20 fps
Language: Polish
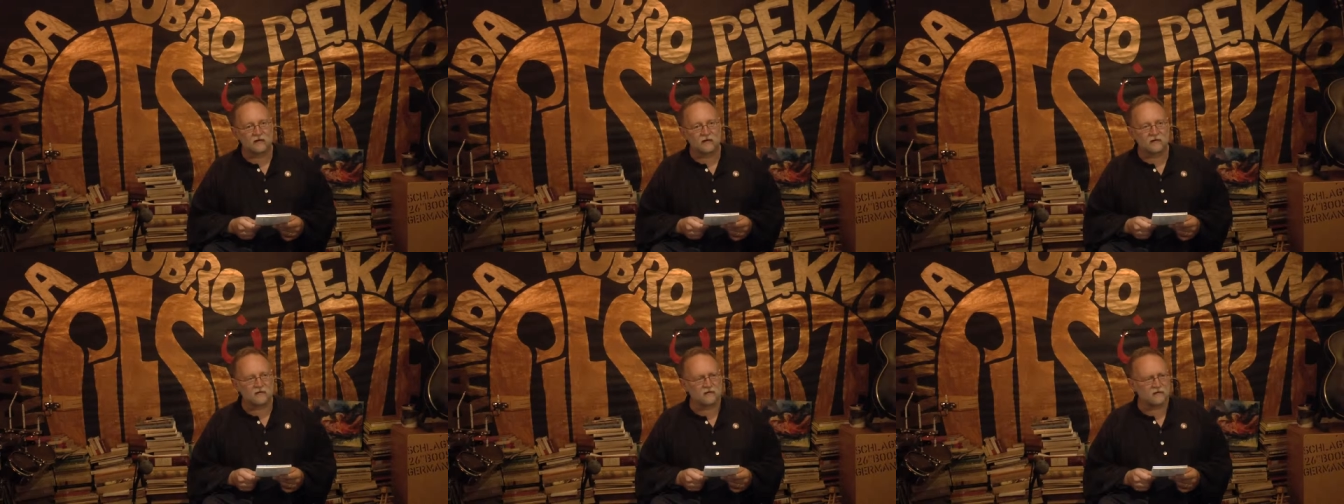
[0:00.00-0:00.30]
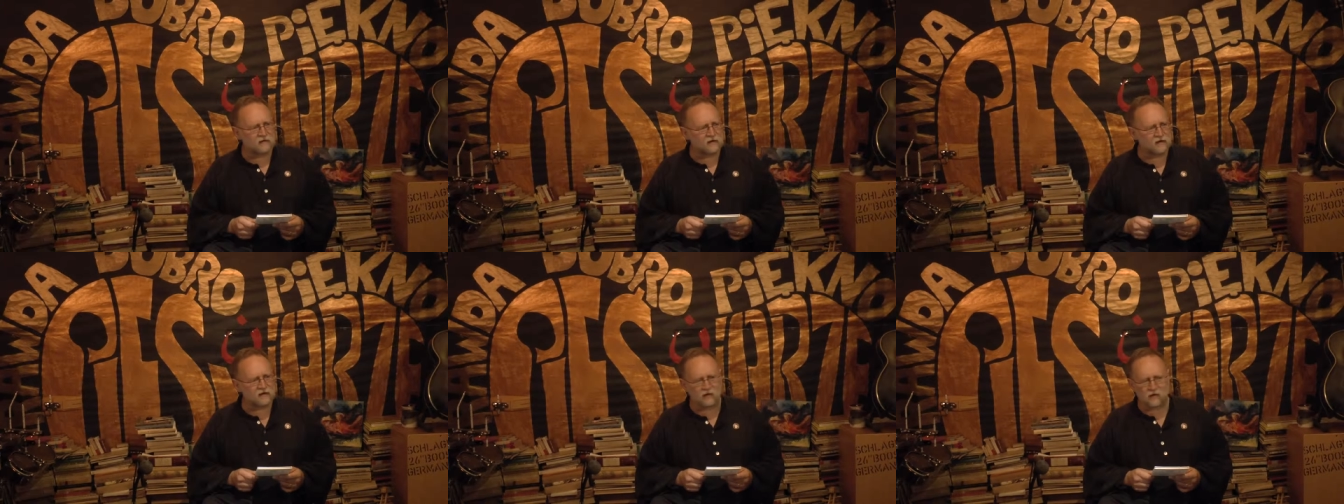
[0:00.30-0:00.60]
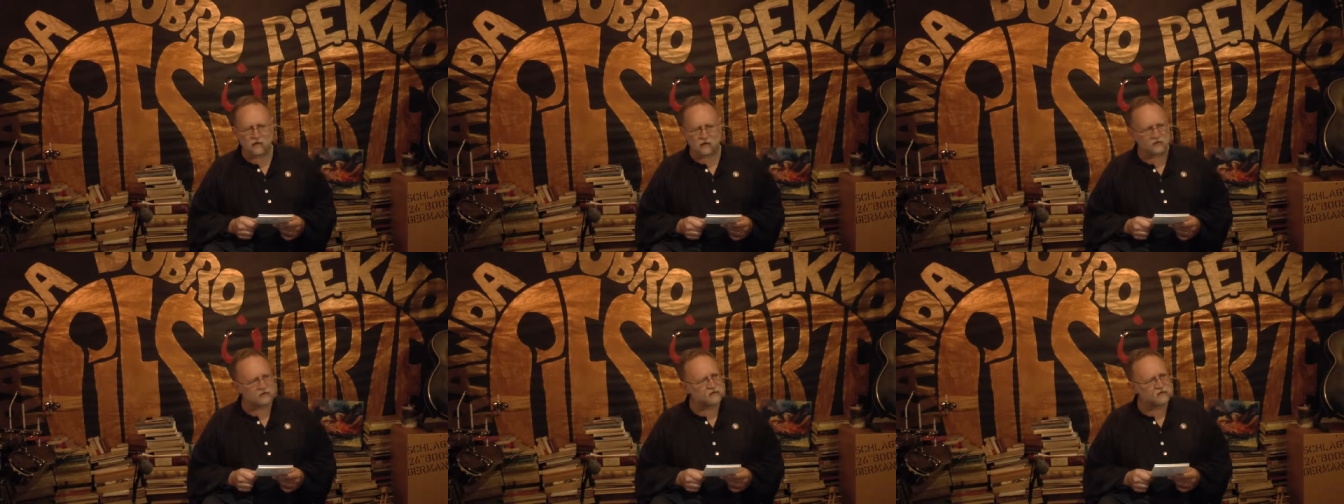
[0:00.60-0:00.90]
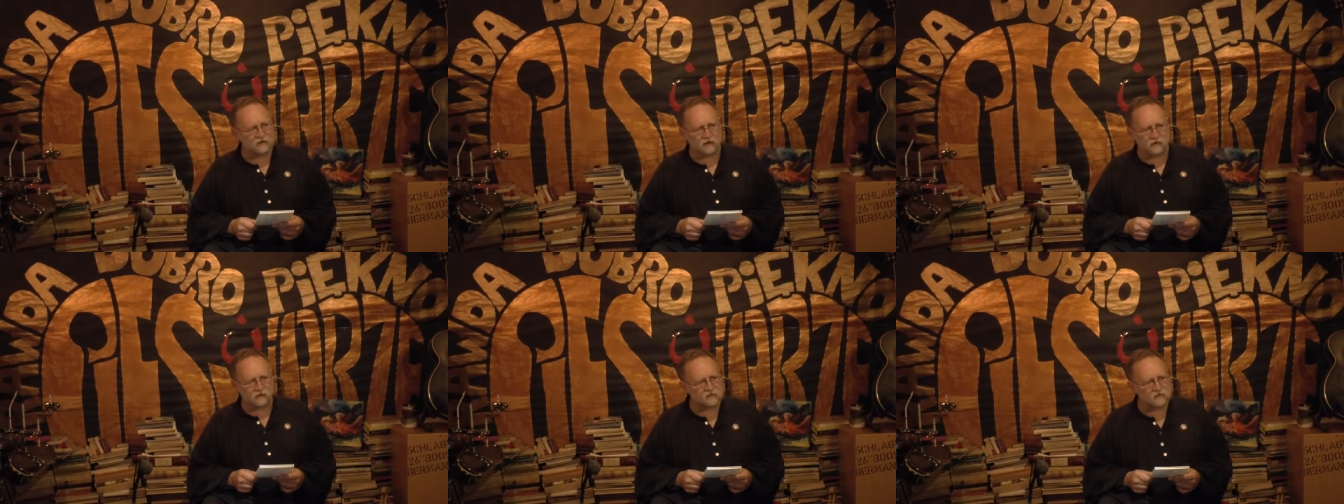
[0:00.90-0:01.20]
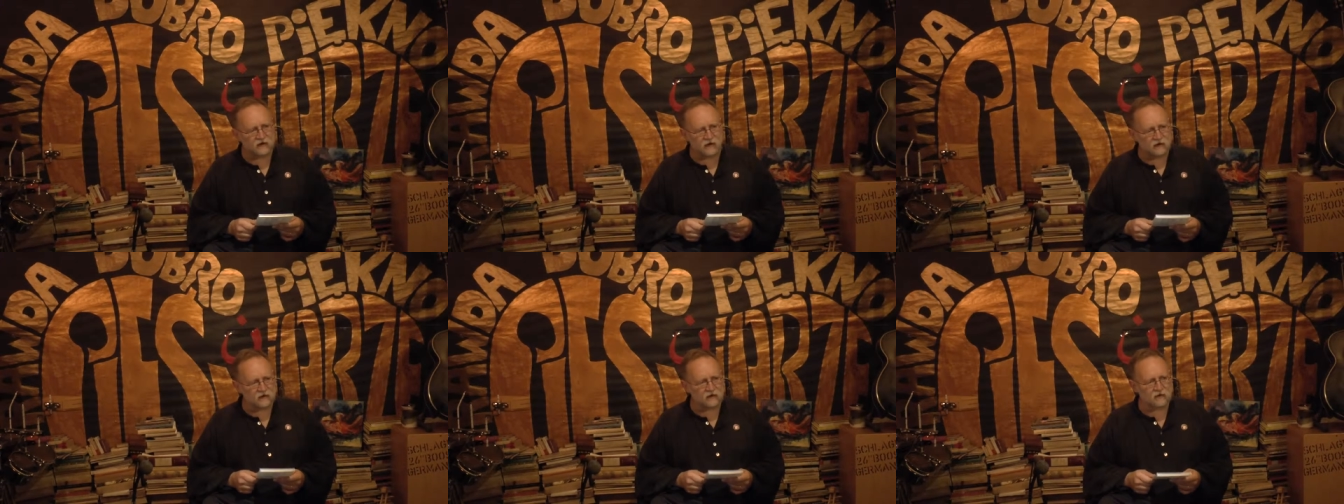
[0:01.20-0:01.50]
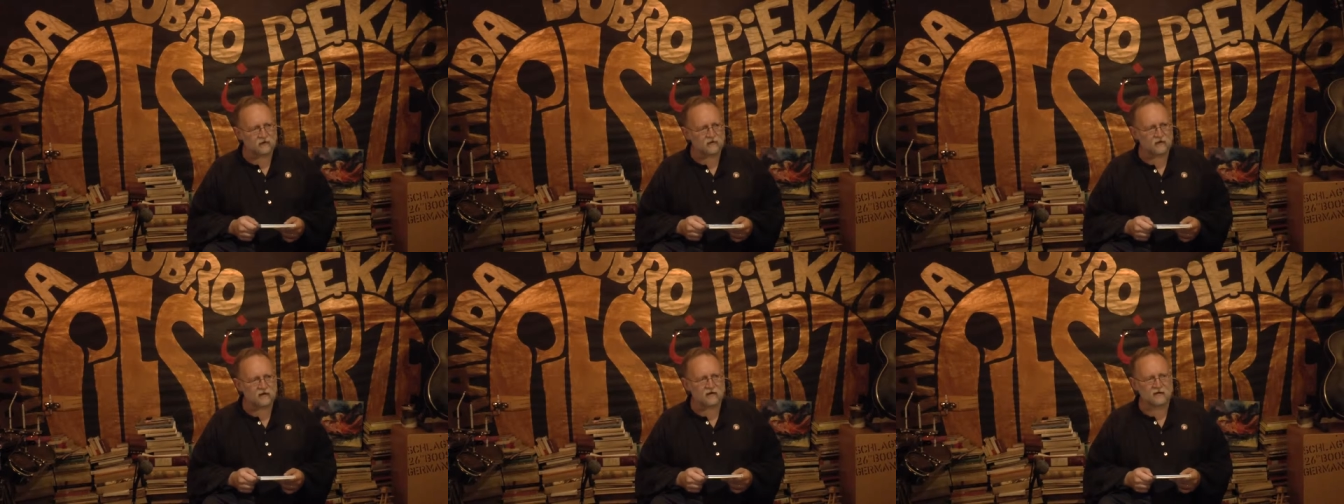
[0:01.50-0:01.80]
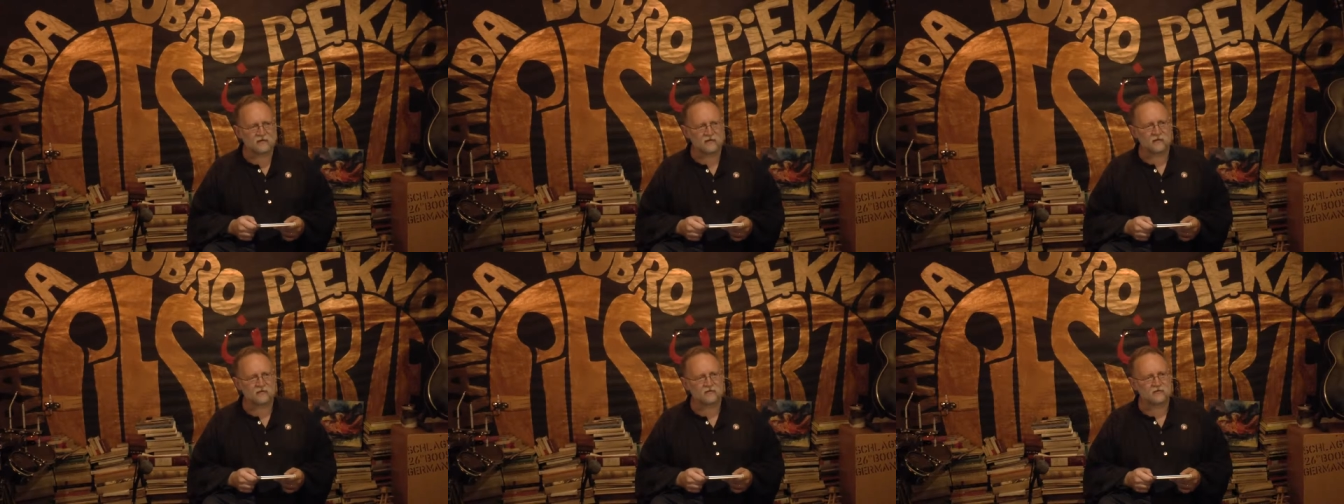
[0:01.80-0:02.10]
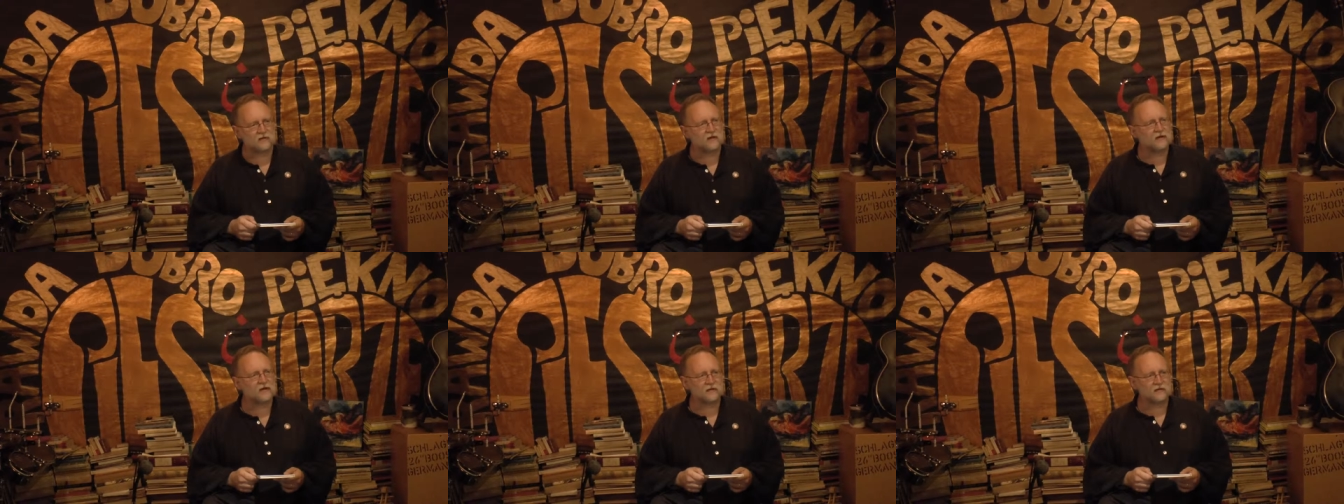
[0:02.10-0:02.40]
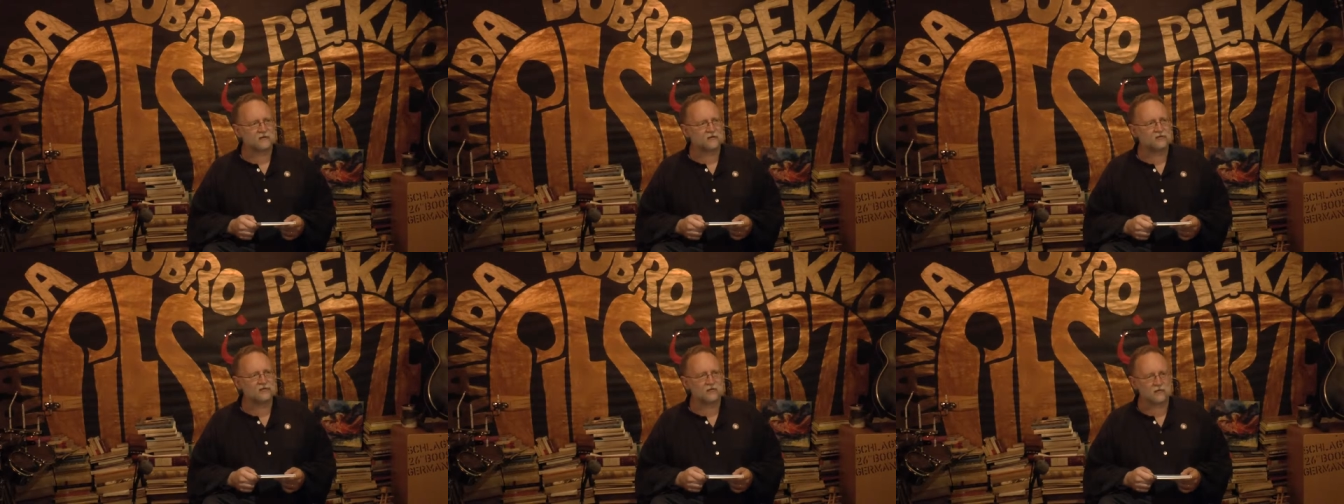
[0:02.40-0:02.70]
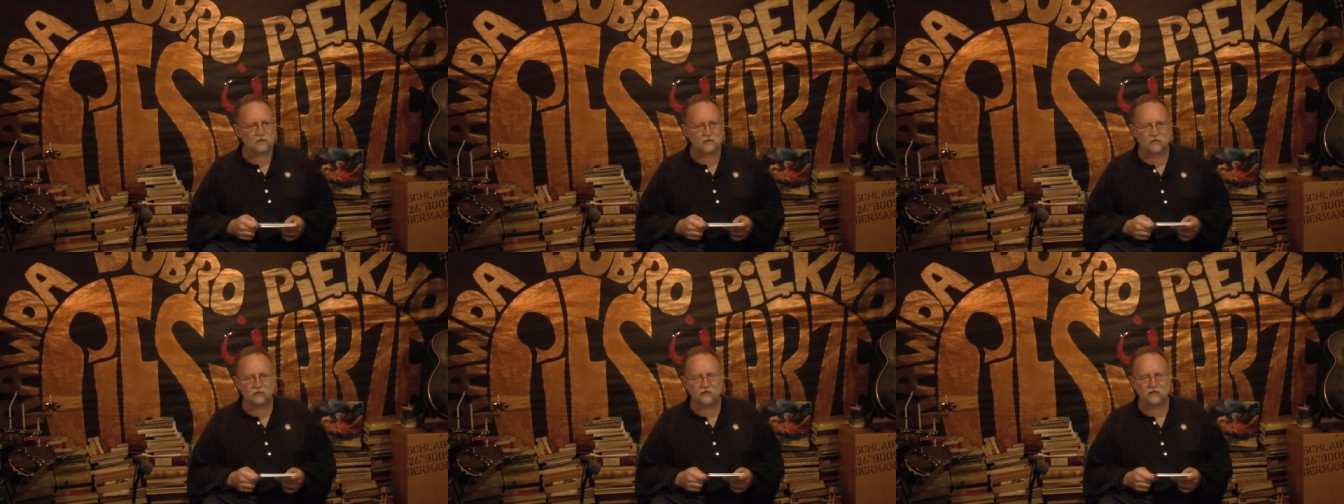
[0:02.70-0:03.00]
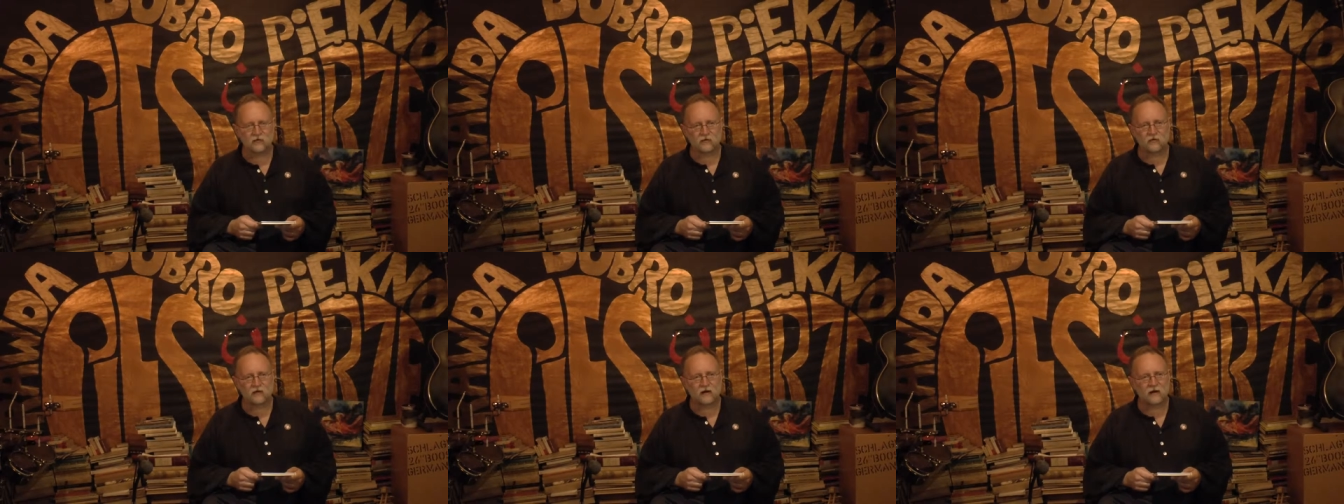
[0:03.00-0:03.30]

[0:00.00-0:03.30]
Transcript: Nie ostra wcale, nie jest jakąś gigantyczną kłótnią,